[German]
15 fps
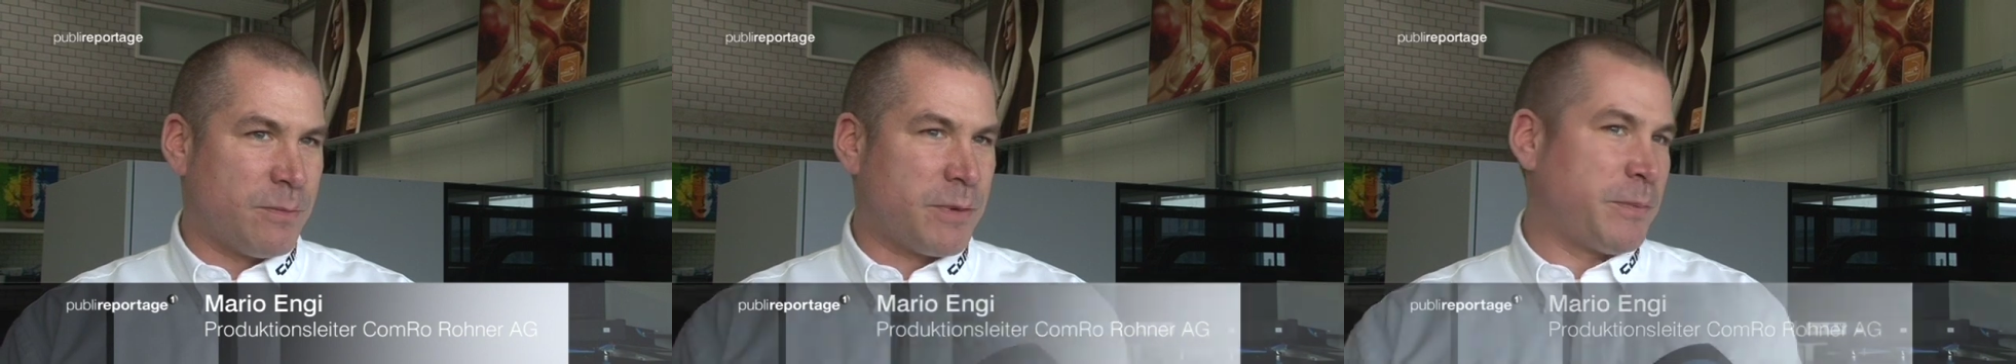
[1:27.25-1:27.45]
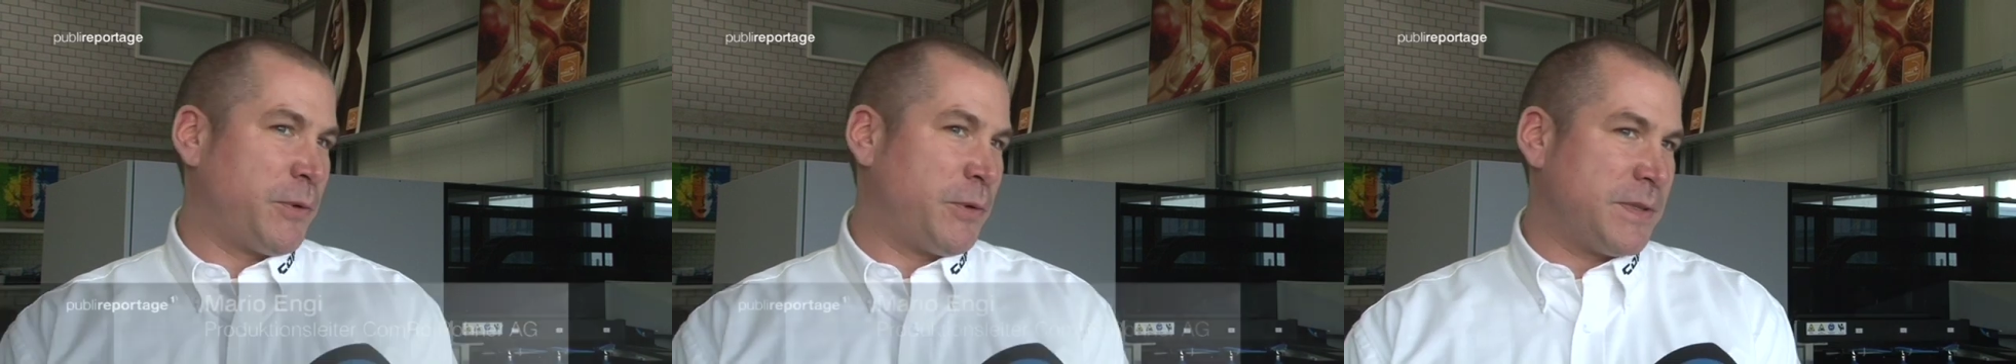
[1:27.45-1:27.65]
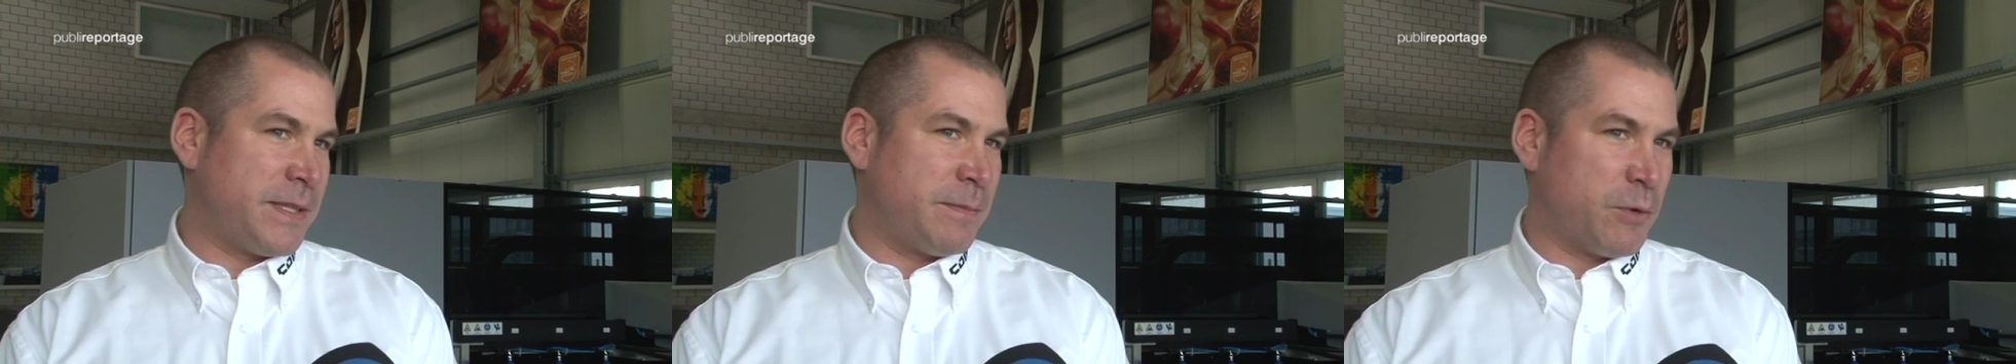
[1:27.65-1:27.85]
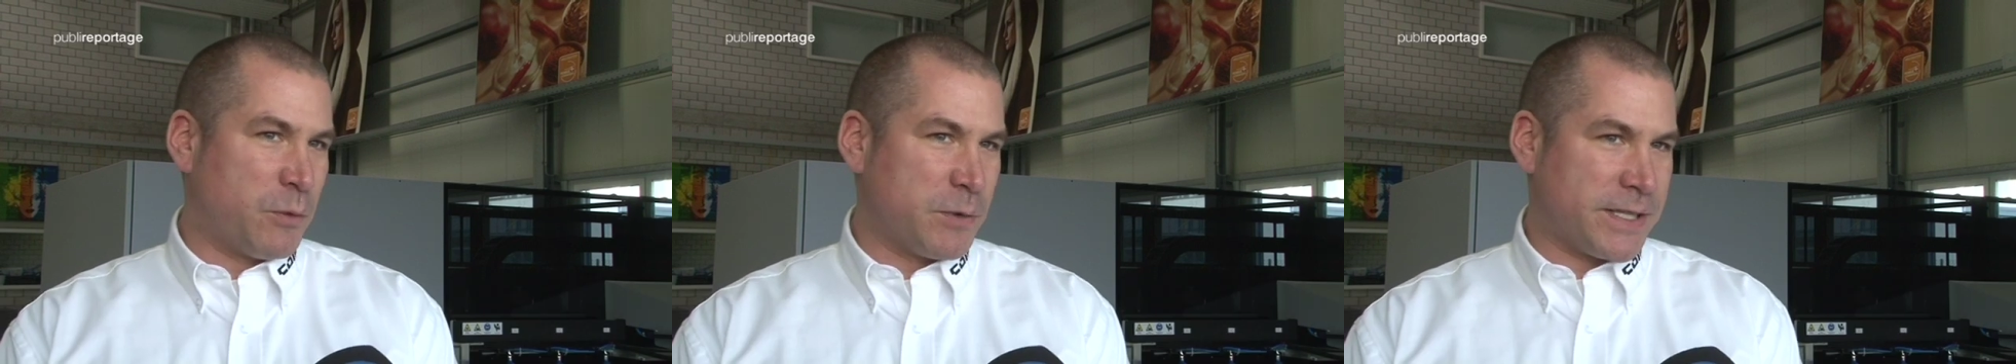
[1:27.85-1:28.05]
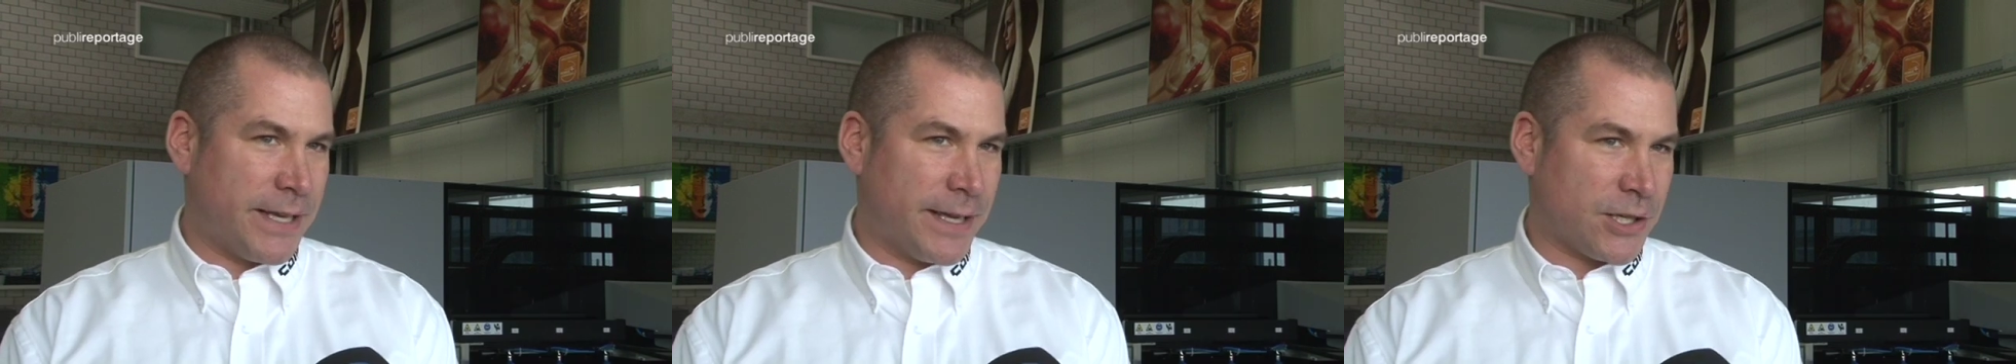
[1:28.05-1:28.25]
die wir bei uns im
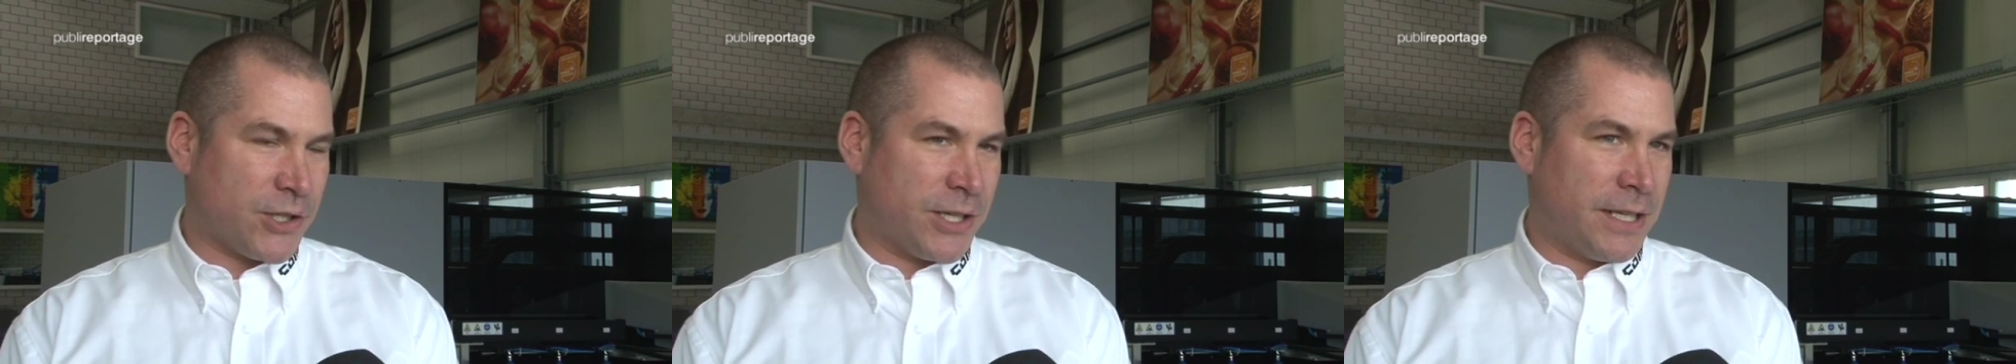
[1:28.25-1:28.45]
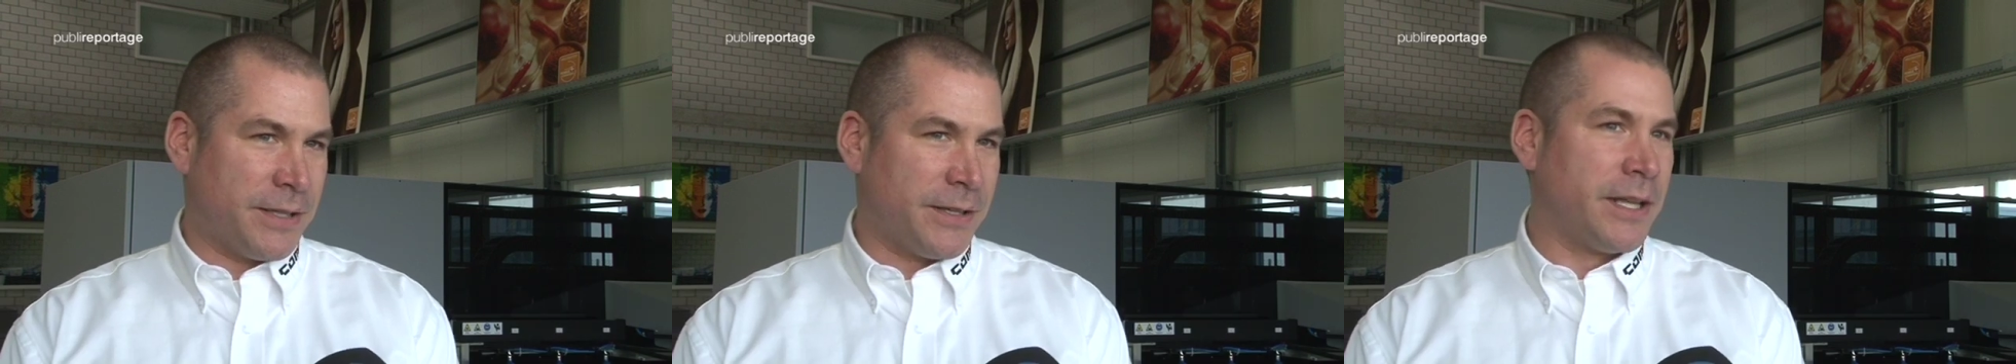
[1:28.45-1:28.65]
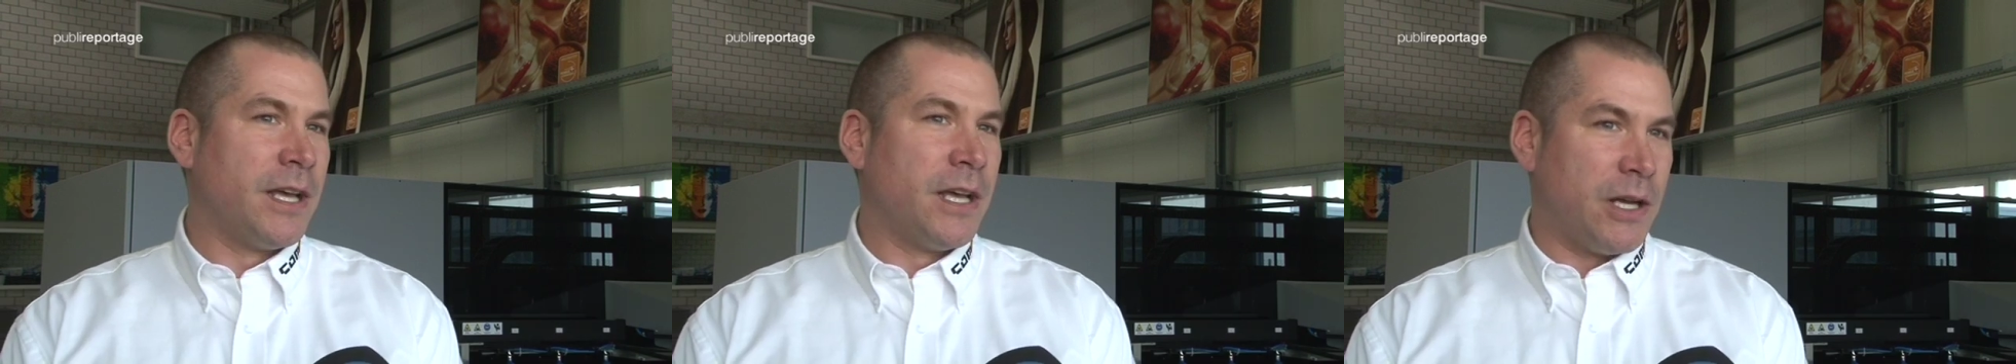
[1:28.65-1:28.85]
Haus herstellen,